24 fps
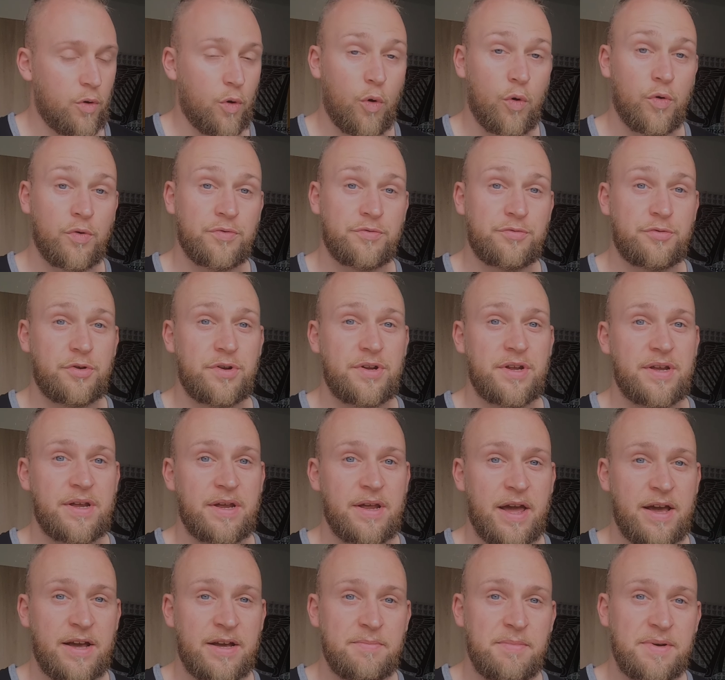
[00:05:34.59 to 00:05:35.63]
Und für
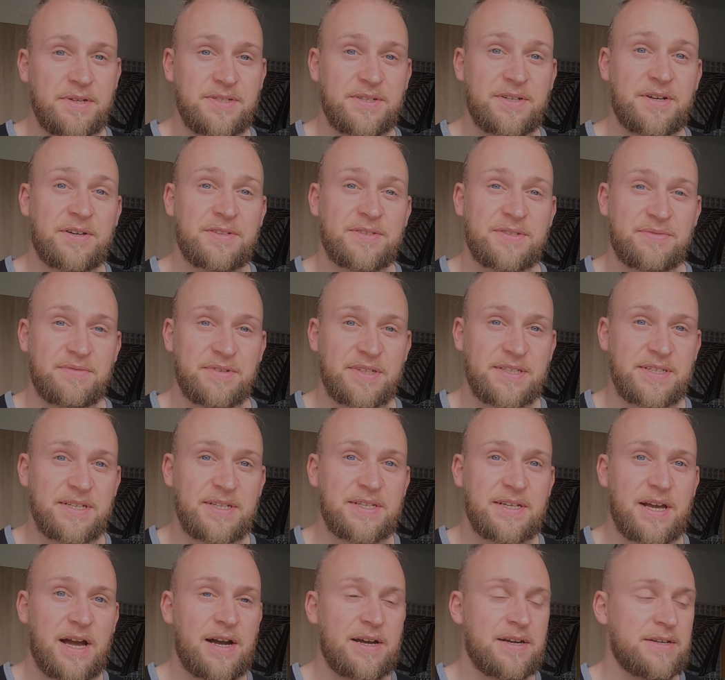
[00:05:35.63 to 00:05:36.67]
die Hängematte ganz
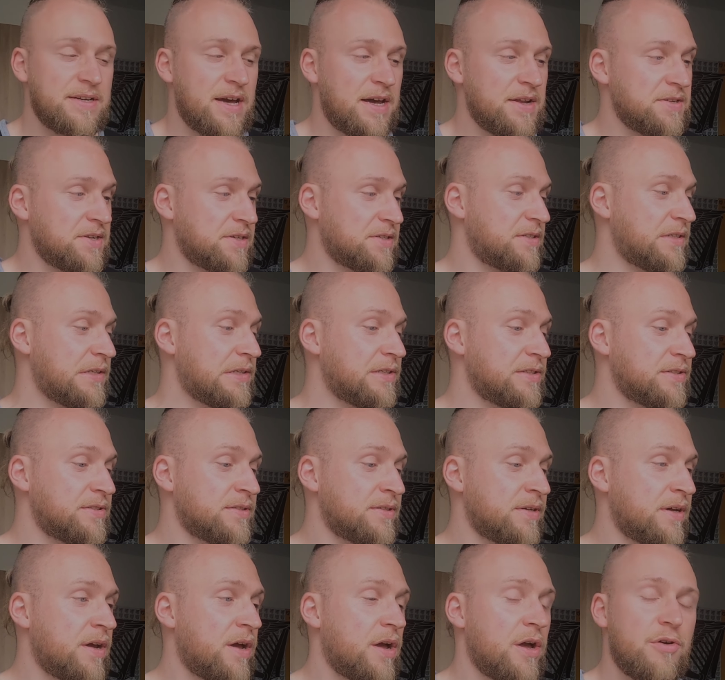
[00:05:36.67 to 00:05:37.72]
wichtig ein Underkilt.
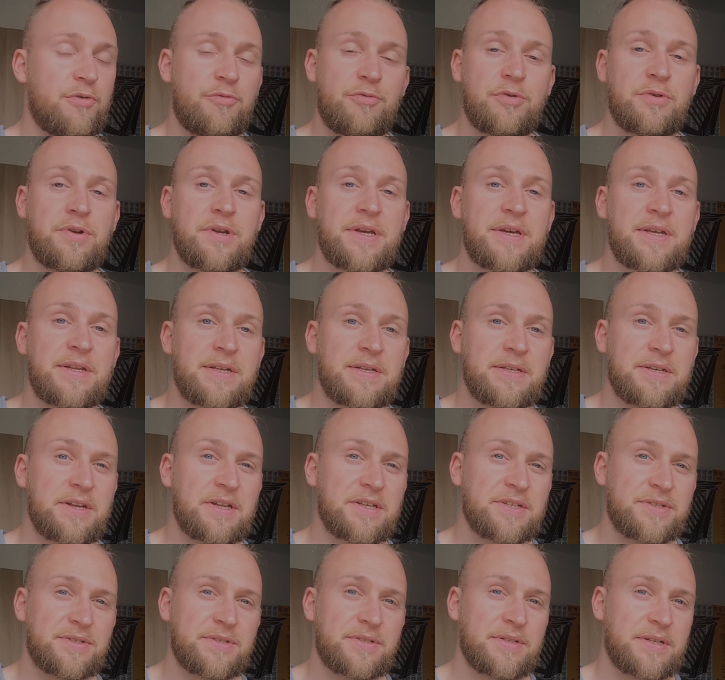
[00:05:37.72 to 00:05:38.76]
Für diejenigen, die
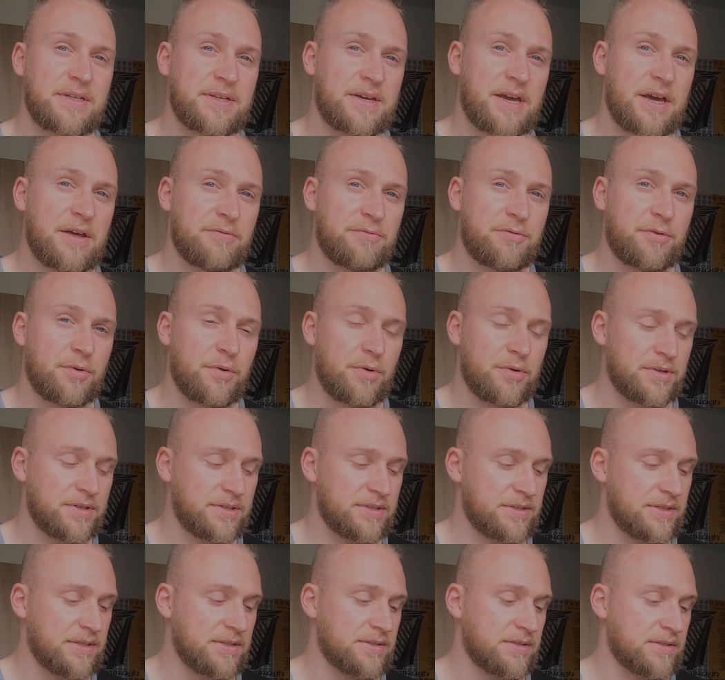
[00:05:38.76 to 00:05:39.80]
das nicht kennen von
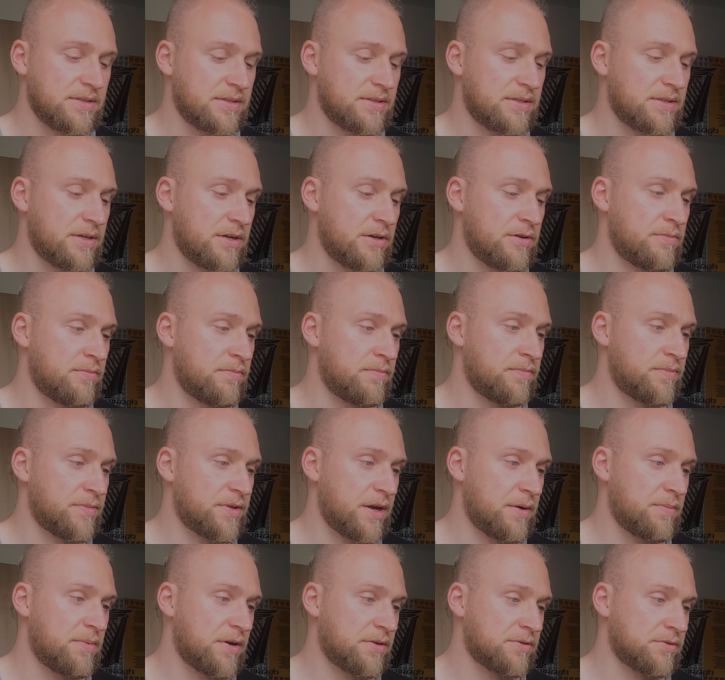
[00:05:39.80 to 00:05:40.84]
euch, das ist ähm,
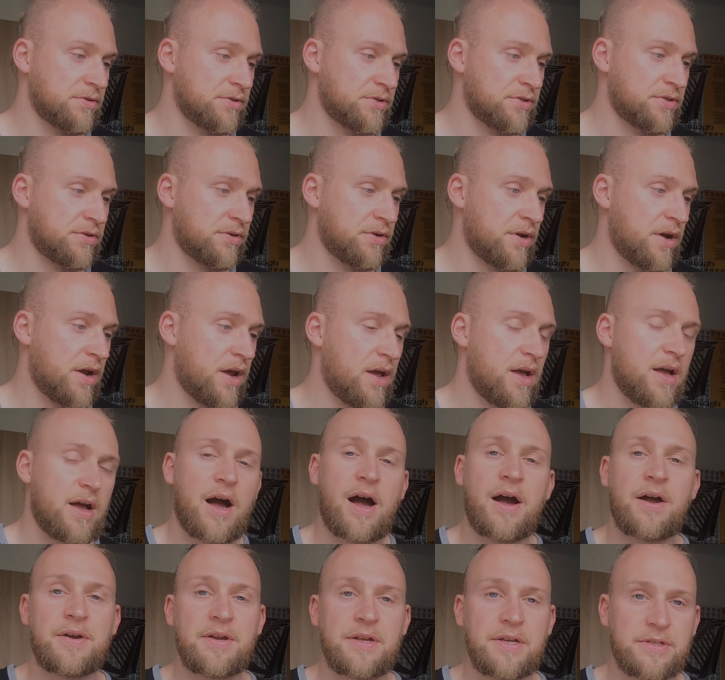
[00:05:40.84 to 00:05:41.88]
ja praktisch
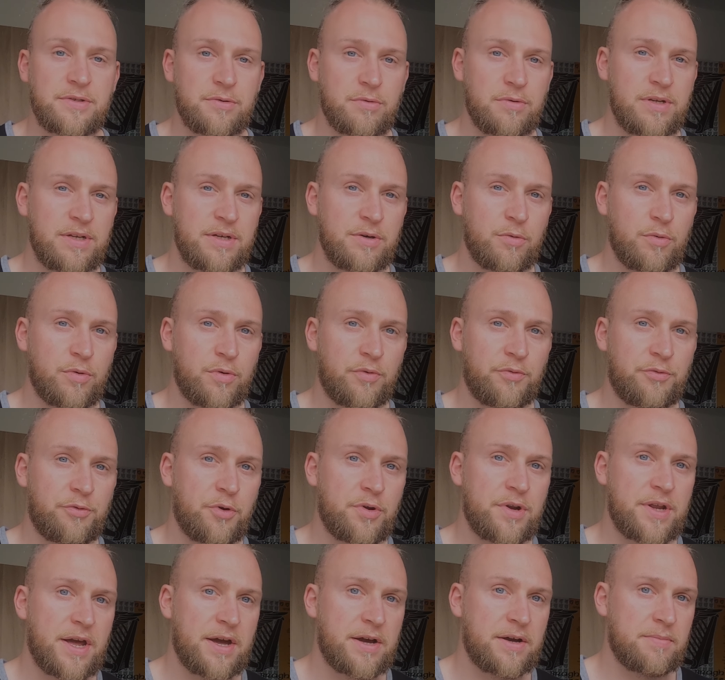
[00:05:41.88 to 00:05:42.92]
eine Isolierung
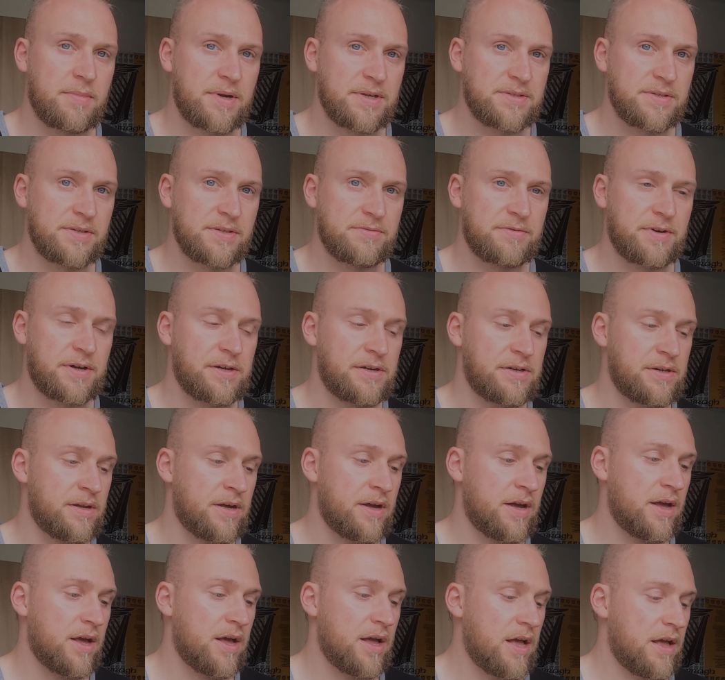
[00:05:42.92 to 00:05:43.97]
für die Hängematte, weil
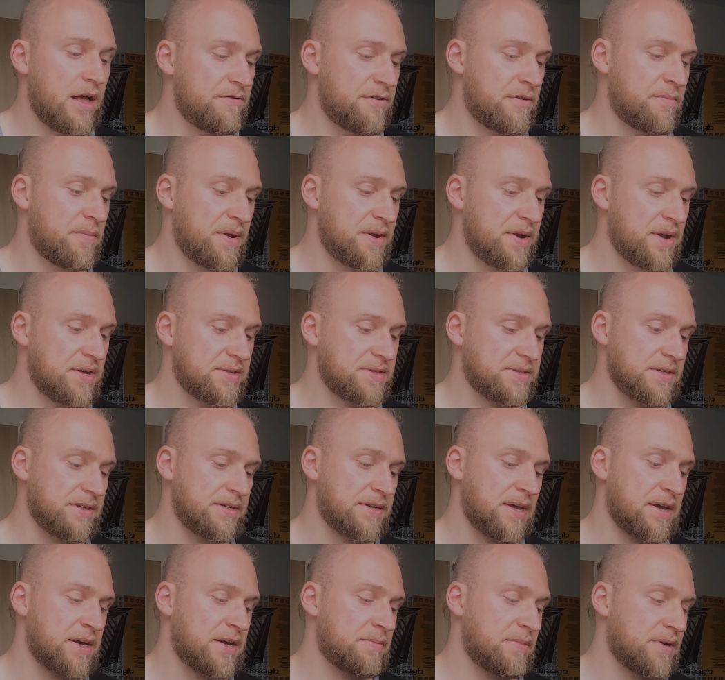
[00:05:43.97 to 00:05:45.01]
wenn man nachts in
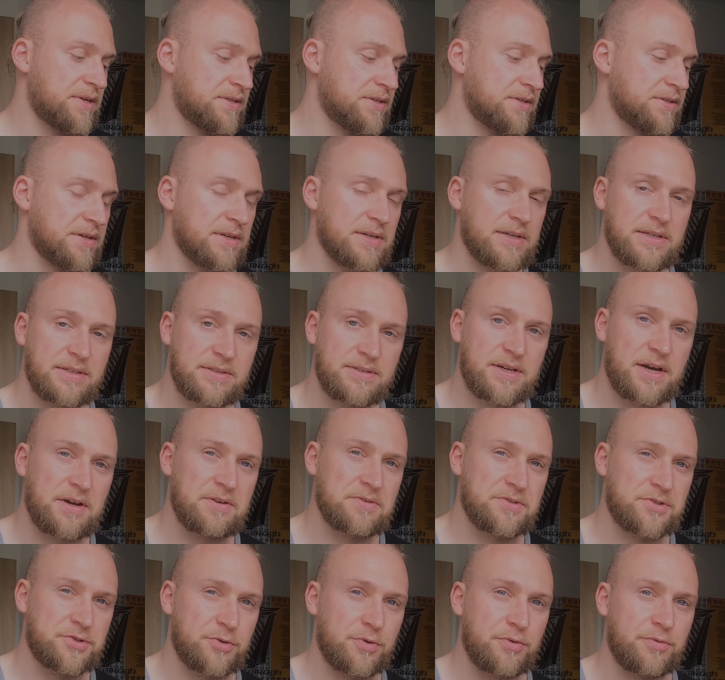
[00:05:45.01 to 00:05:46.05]
der Hängematte drin liegt, kann
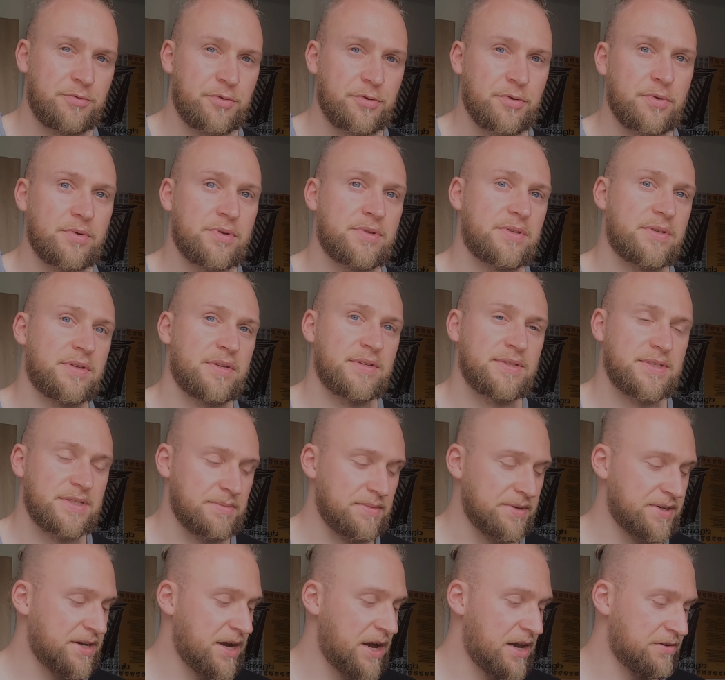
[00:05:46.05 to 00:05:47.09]
es schon von unten
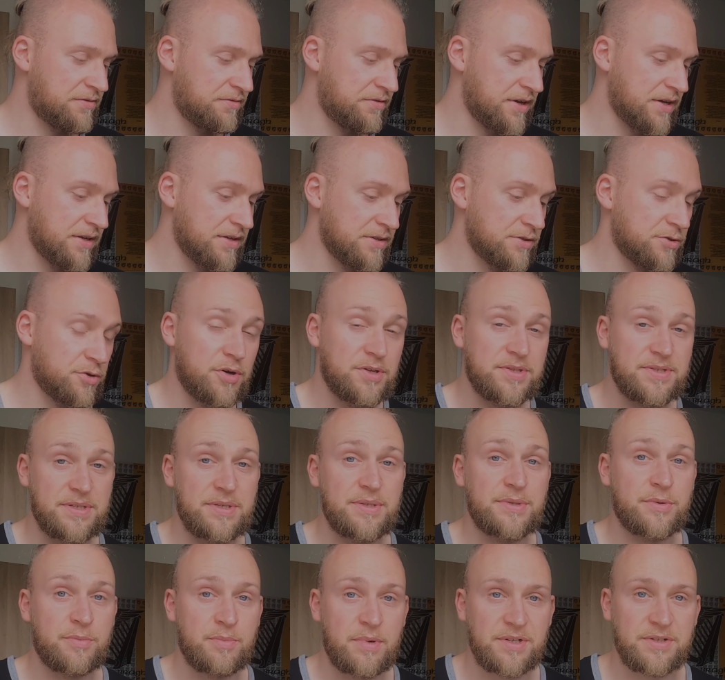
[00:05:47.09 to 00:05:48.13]
ziemlich kalt werden, trotz
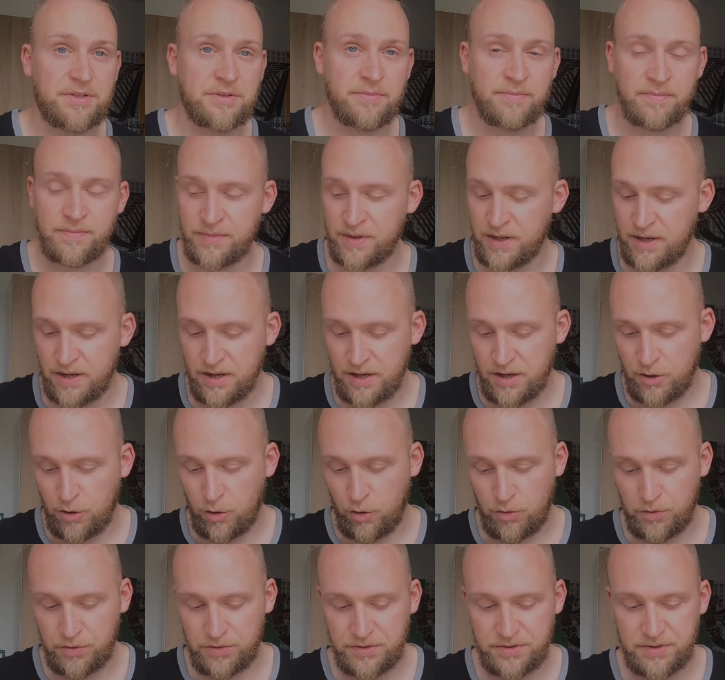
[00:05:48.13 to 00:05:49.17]
Isomatte.
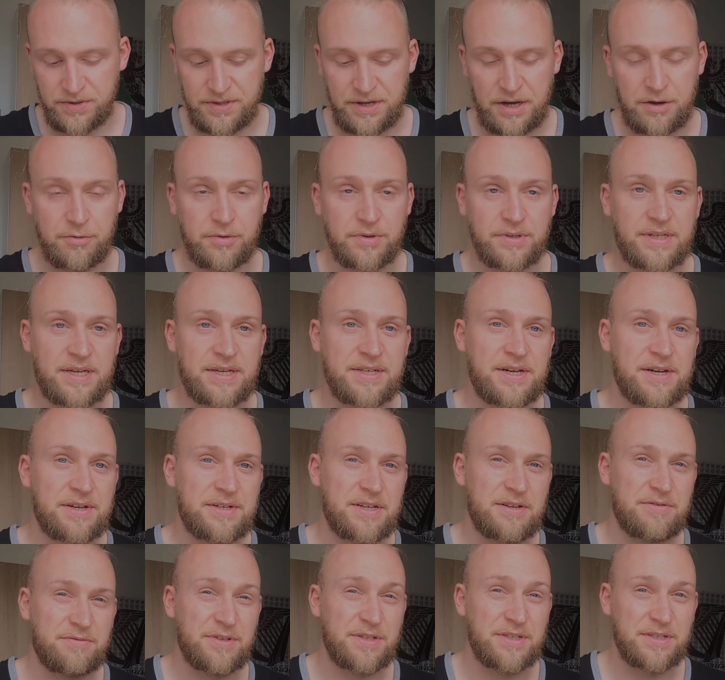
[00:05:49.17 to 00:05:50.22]
Und dadurch geht halt
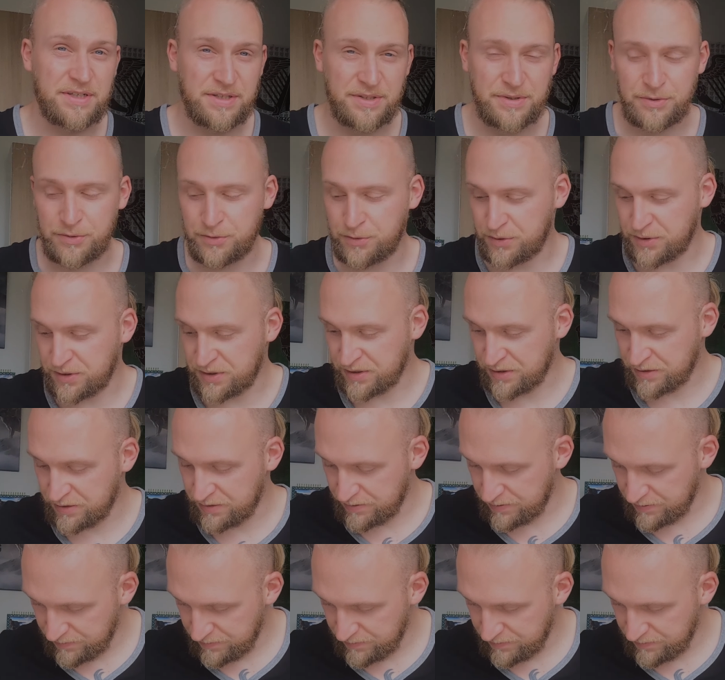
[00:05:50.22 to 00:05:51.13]
der Wind nicht so durch.